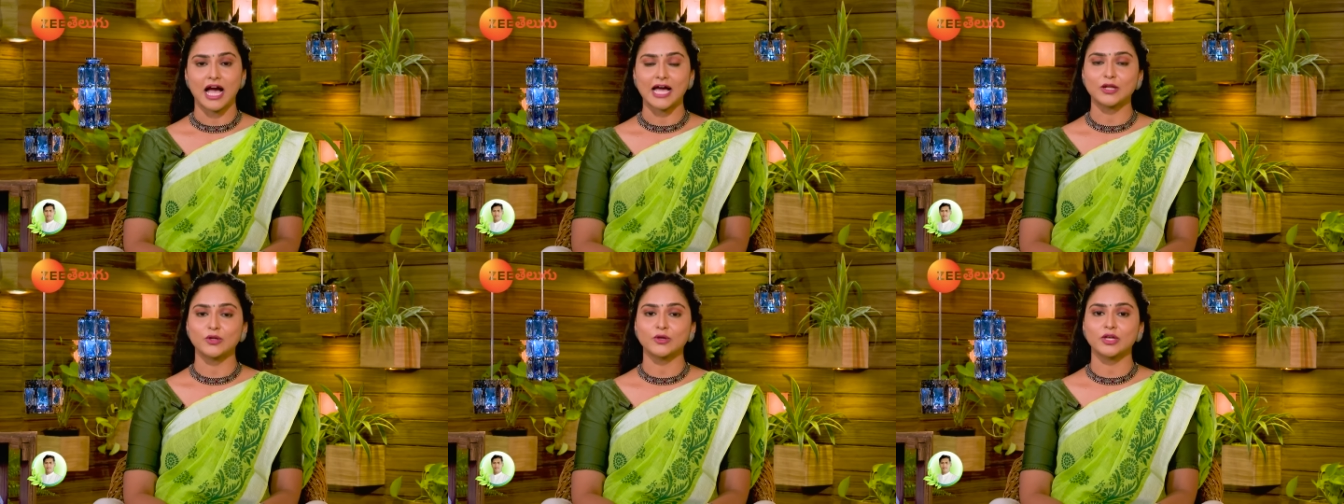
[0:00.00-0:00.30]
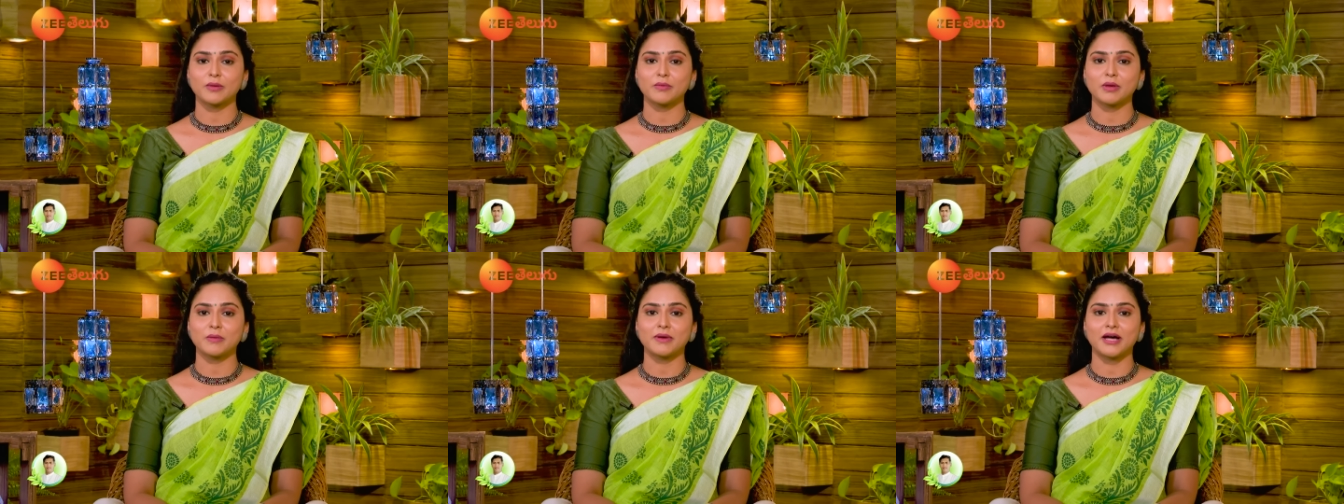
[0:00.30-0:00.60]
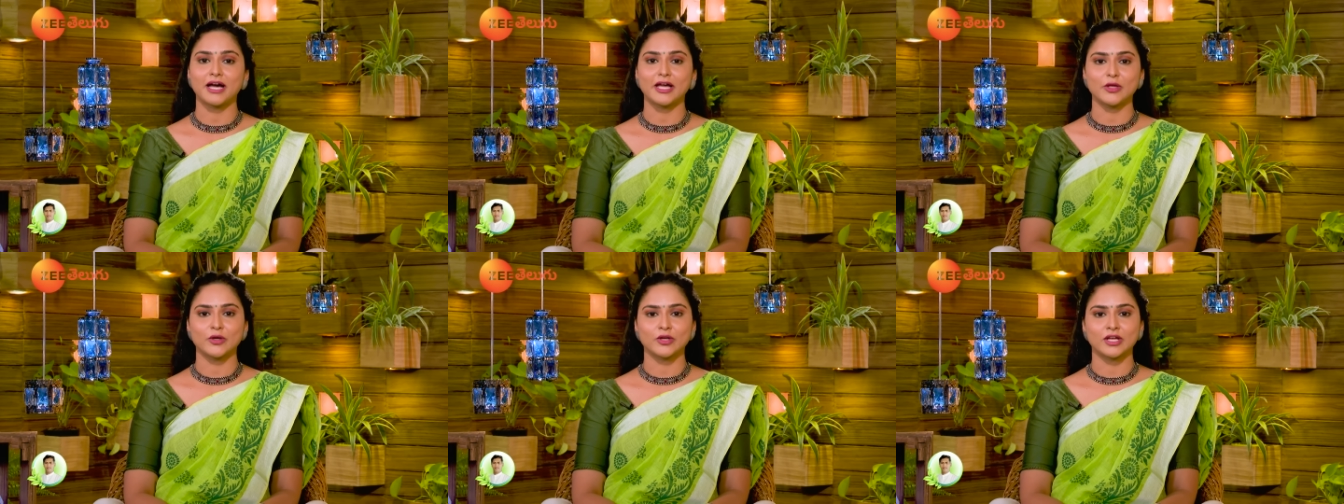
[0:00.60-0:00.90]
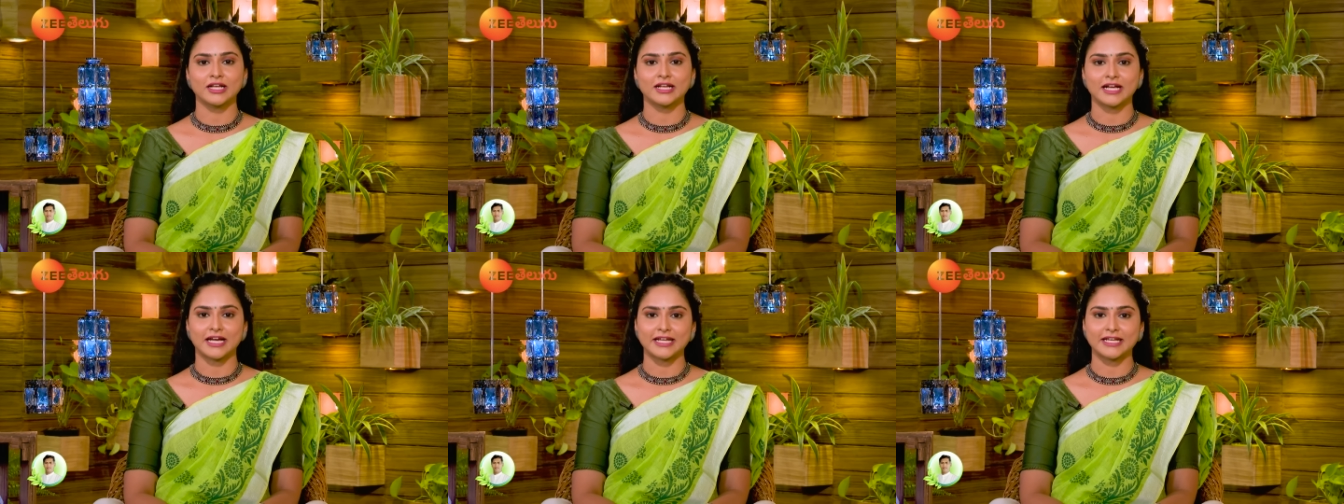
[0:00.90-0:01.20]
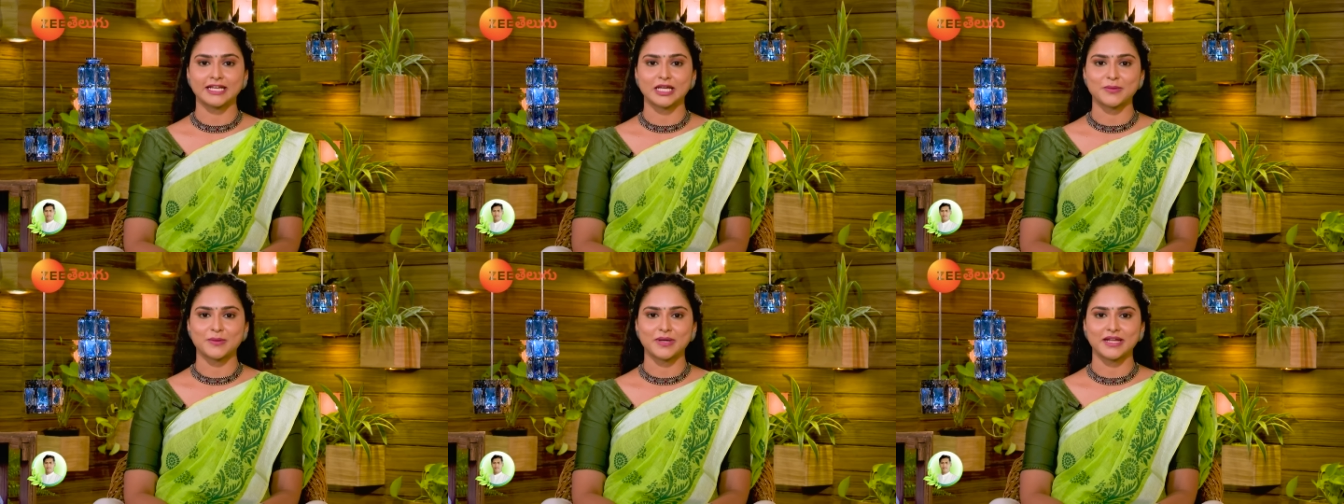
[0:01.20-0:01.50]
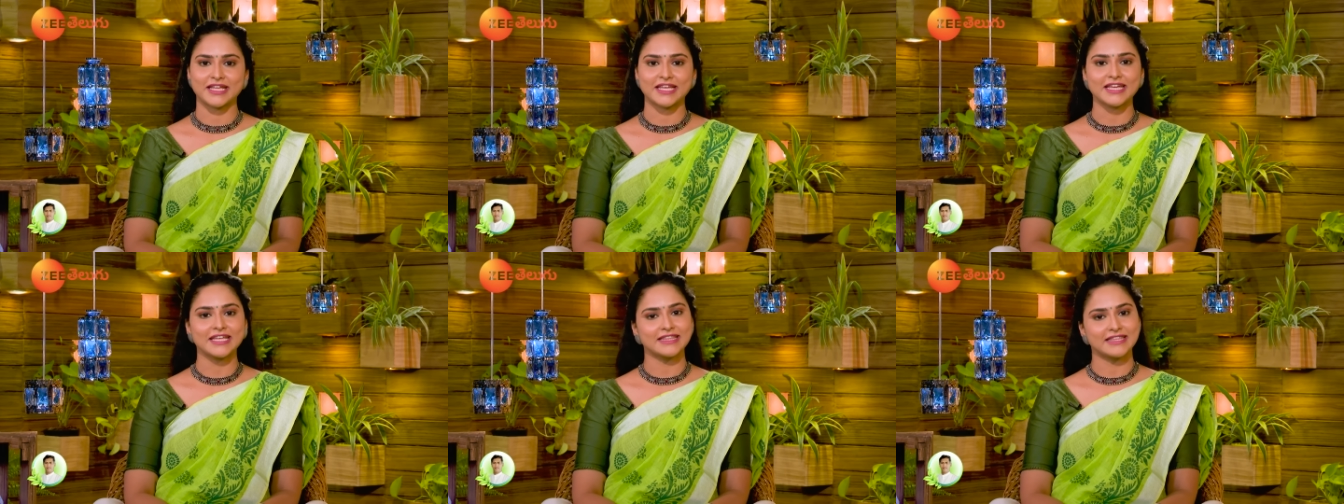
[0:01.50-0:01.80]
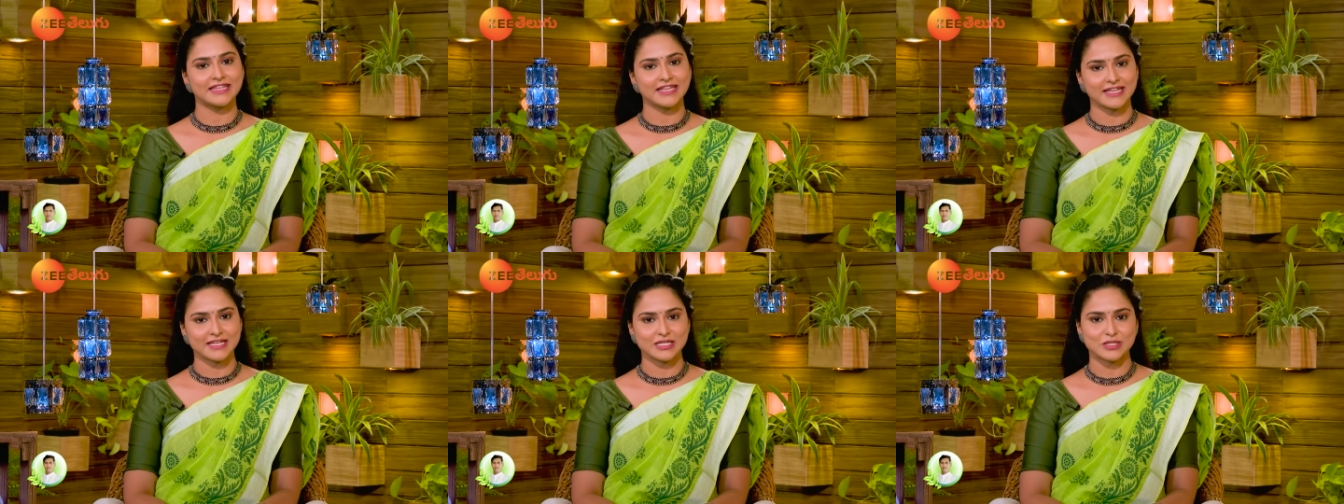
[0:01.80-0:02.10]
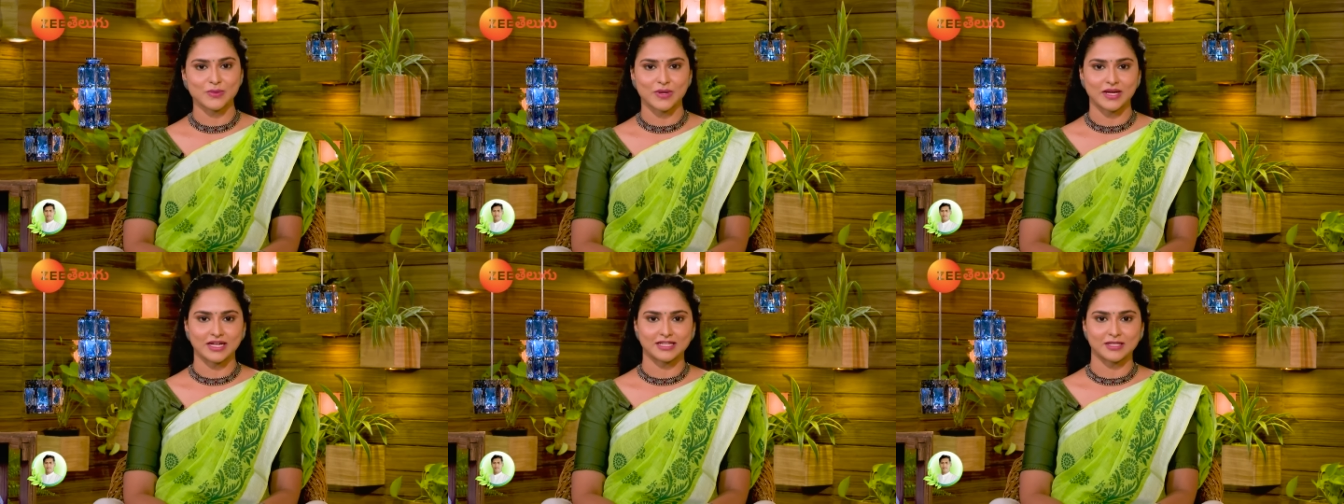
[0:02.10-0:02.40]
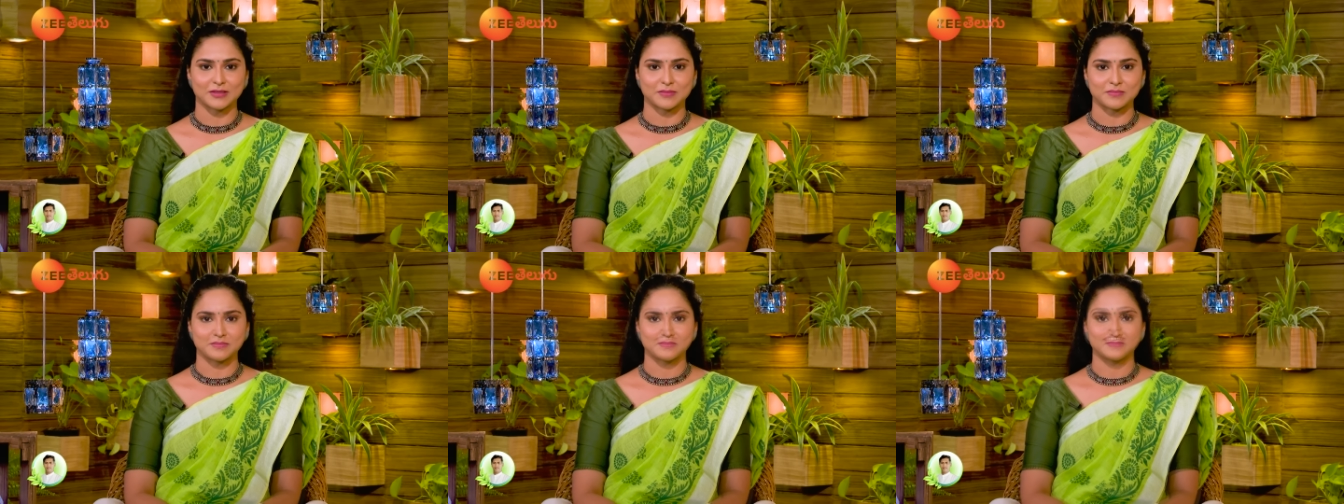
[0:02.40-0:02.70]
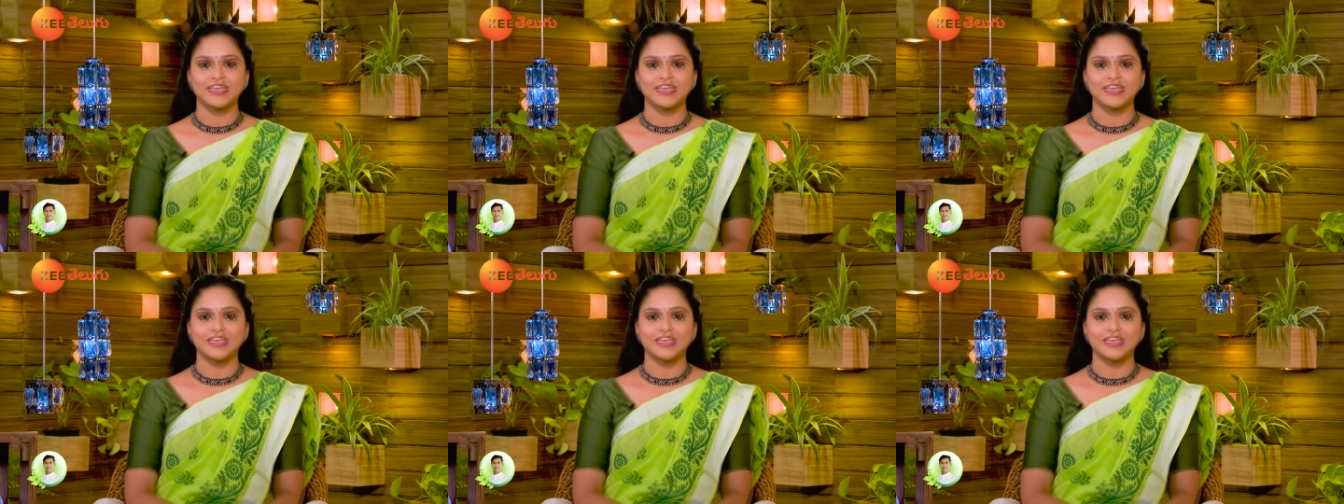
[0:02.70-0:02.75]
ఆరోగ్యమే మహాయోగం కార్యక్రమానికి తిరిగి స్వాగతం